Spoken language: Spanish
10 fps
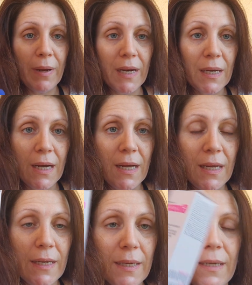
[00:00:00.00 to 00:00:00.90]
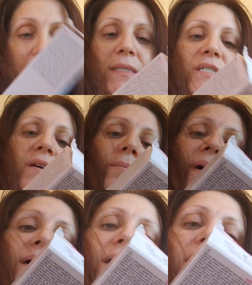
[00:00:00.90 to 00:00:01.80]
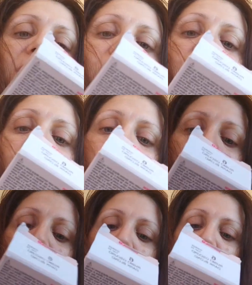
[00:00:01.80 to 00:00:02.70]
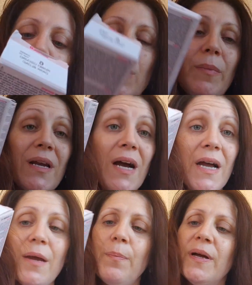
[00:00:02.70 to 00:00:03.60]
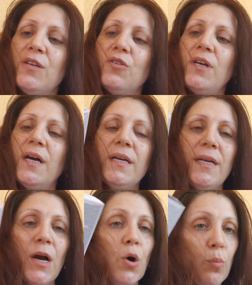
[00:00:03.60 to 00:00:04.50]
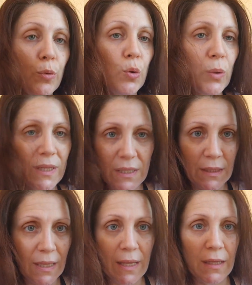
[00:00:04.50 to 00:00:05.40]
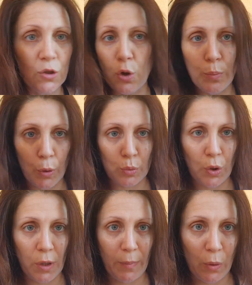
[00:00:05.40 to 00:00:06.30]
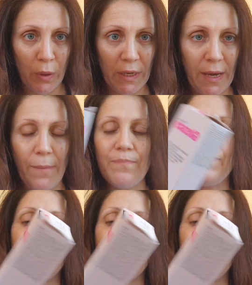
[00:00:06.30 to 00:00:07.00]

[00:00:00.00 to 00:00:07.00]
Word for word: marca, eh, se llama Glosco, es una marca española y la compro en una tienda de todo productos de peluquería.